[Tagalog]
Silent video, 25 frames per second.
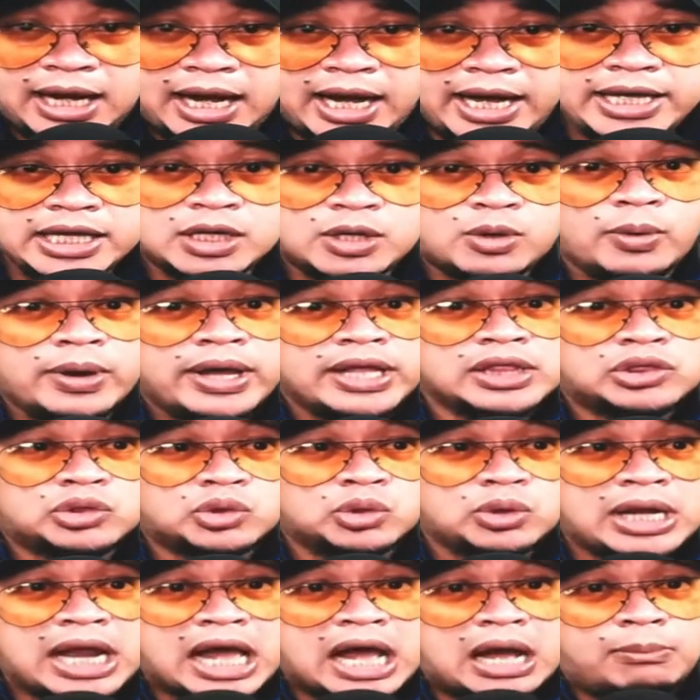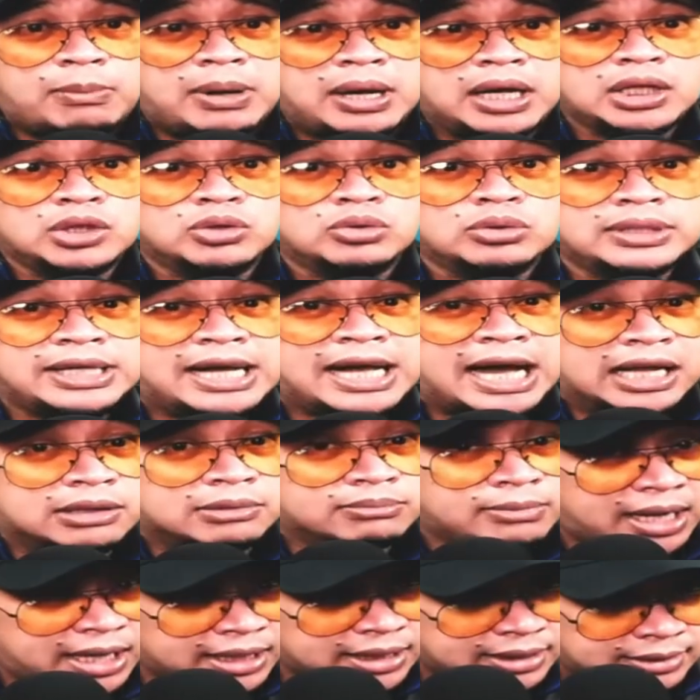ay kwento lamang nung
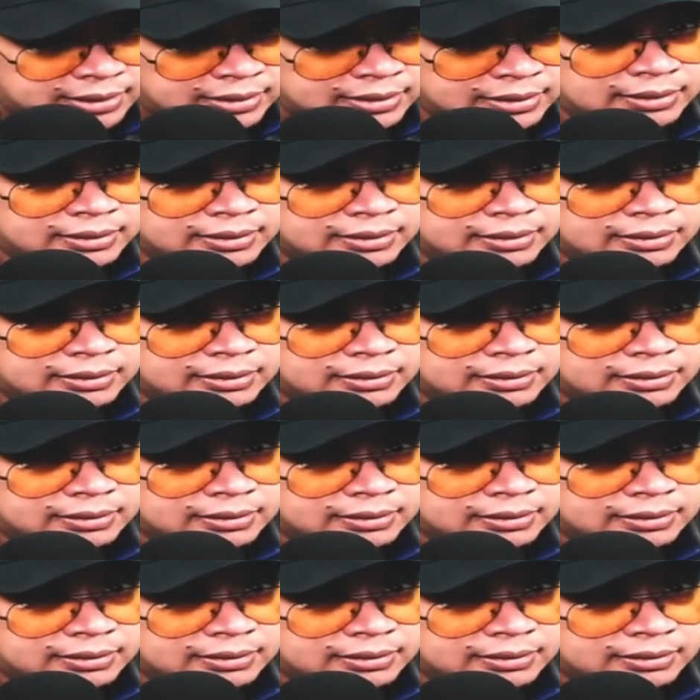gunman.